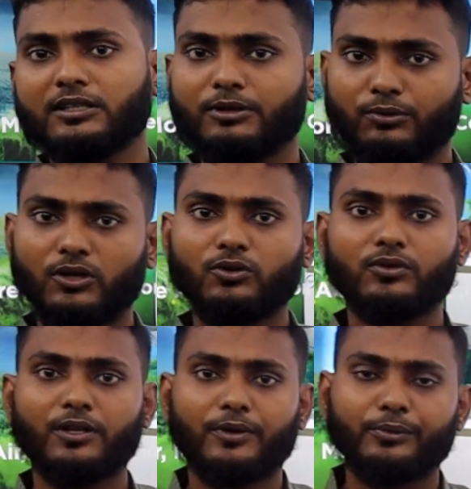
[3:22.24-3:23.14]
এটা ব্যবহার
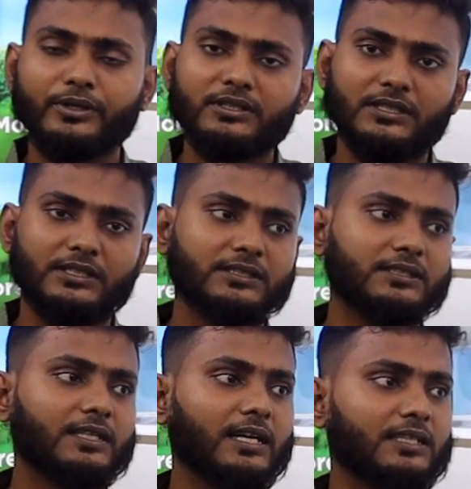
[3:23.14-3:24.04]
করতে পারবেন সেই
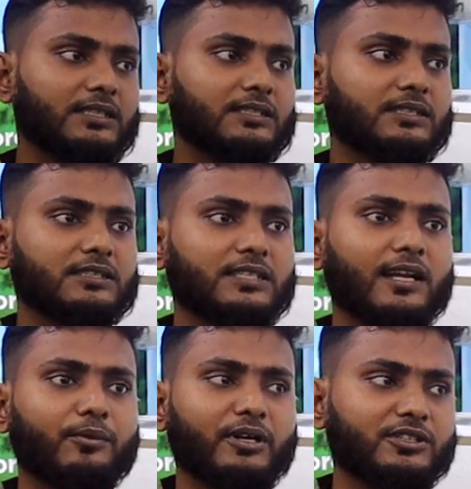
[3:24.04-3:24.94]
ক্ষেত্রে দেখা যাচ্ছে যে
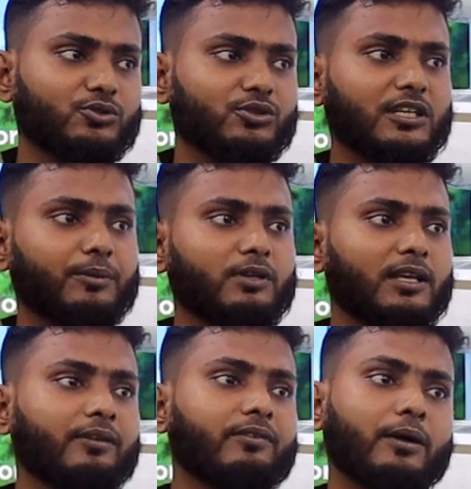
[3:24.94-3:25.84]
সারা মাস যদি আপনি
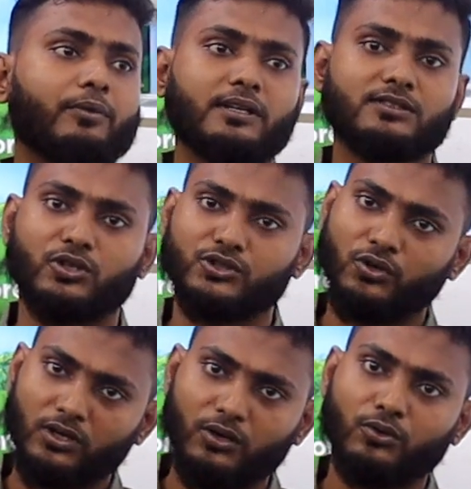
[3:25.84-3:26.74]
এভারেজ দশ
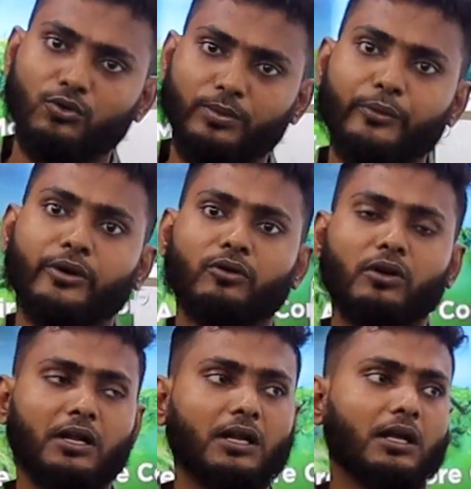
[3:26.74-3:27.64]
ঘন্টা করেও ব্যবহার
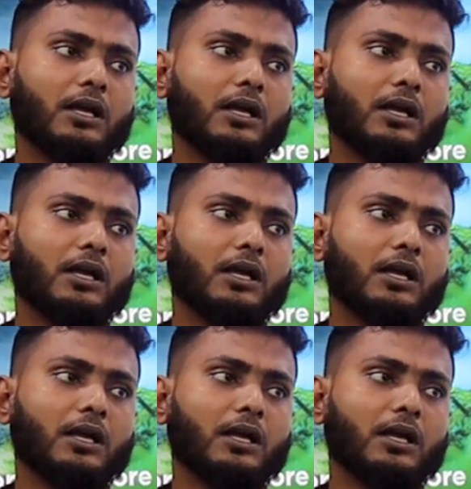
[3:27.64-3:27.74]
করেন